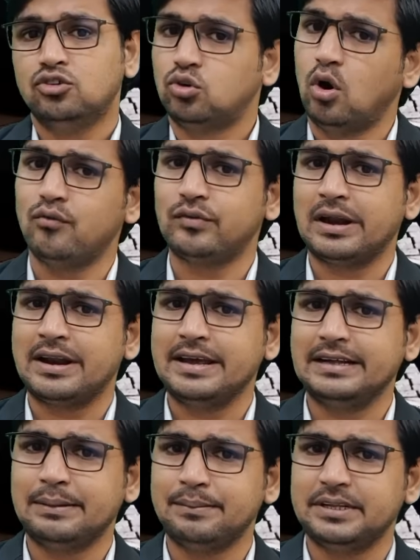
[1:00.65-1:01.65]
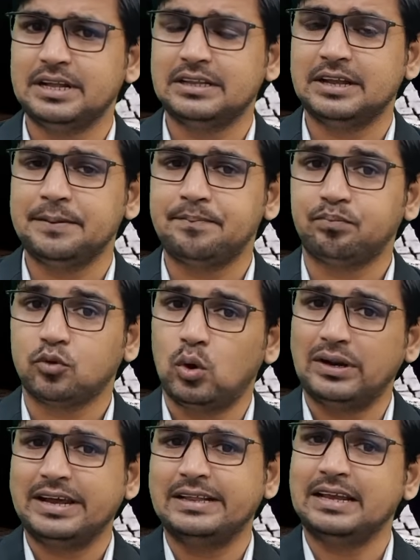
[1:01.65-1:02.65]
शो ऑफ करने की धमकी देते हैं
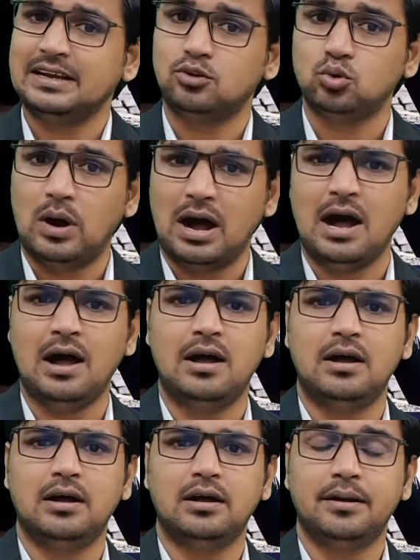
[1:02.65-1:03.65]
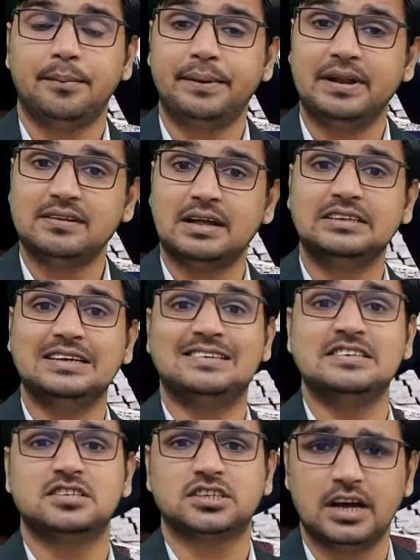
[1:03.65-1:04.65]
और कहते हैं कि तू आ मेरे साथ ये
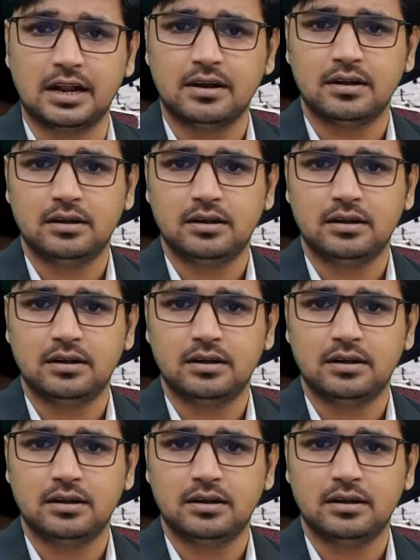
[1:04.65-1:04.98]
चीज कर